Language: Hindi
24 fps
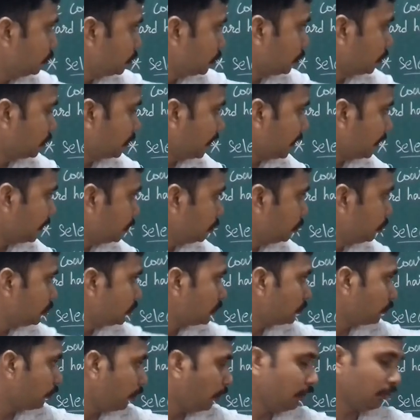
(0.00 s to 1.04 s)
यूज होते हैं
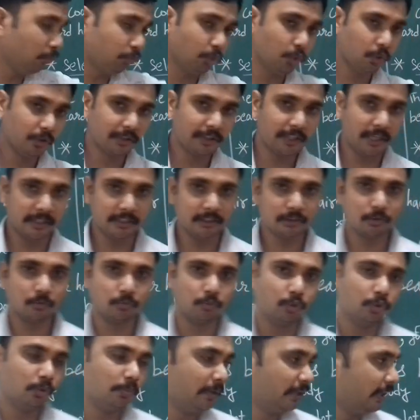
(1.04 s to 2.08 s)
यूज फॉर वूल यानी जो
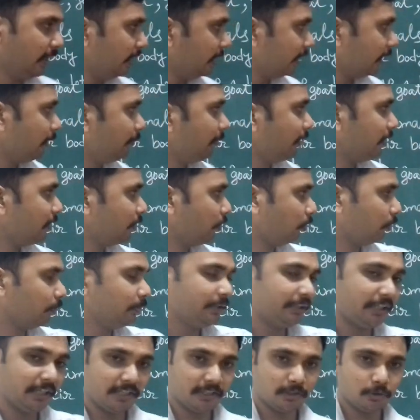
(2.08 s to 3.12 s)
वूल बनाने के लिए हमारे
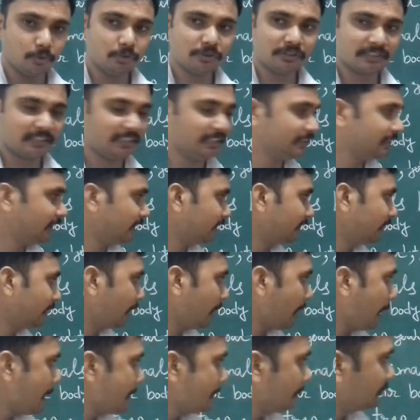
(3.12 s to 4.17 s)
नॉर्मली यही यूज़ किए जाते हैं
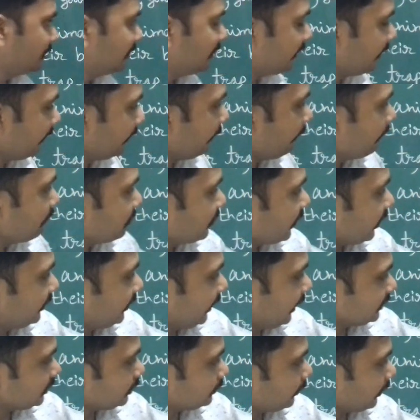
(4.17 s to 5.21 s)
ठीक है
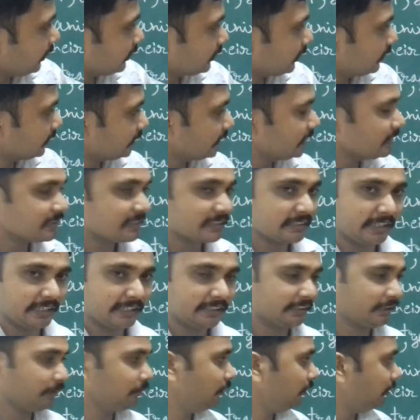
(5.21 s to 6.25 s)
नेक्स्ट बात करते हैं
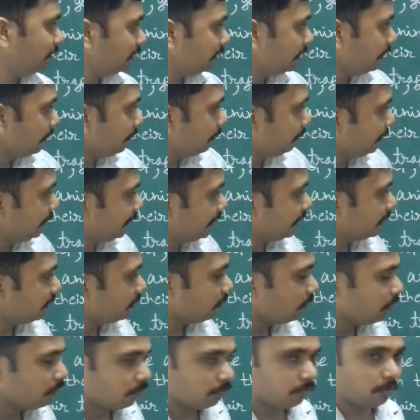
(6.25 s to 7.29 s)
सेलेक्टिवली ब्रीडिंग
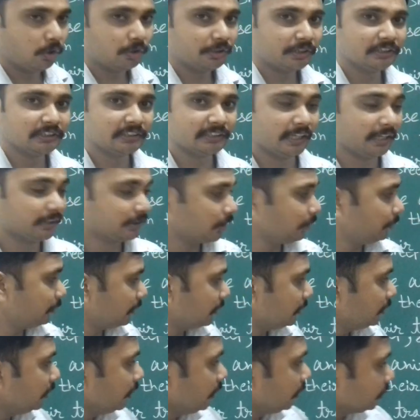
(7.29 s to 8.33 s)
वॉट इज सेलेक्टिवली
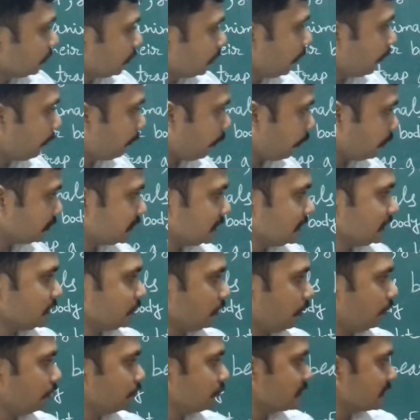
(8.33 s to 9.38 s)
तो द प्रोसेस
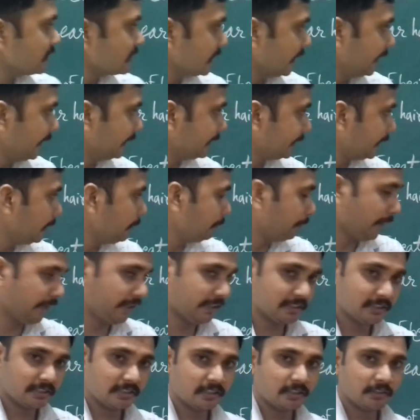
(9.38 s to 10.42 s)
ऑफ सेलेक्टिंग
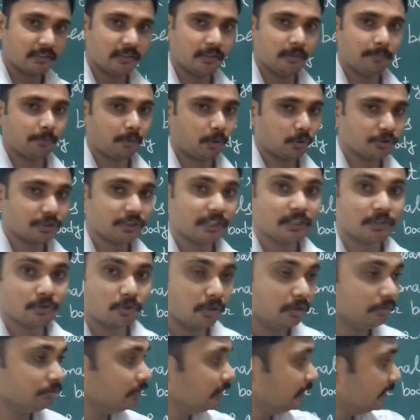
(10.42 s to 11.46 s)
पेरेंट्स द प्रोसेस
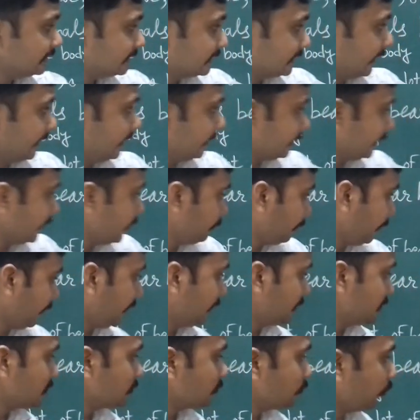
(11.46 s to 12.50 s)
ऑफ सेलेक्टिंग
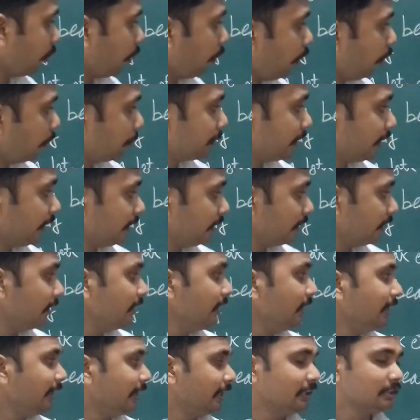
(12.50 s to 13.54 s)
पेरेंट्स फॉर
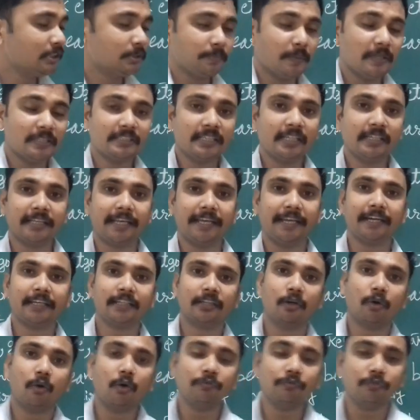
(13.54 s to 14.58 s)
ऑप्टेनिंग स्पेशल
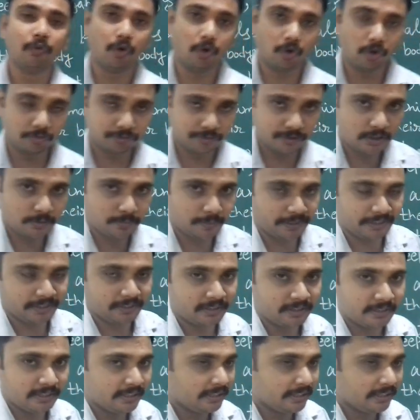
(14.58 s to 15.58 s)
कैरेक्टर ऑफ ऑफ स्प्रिंग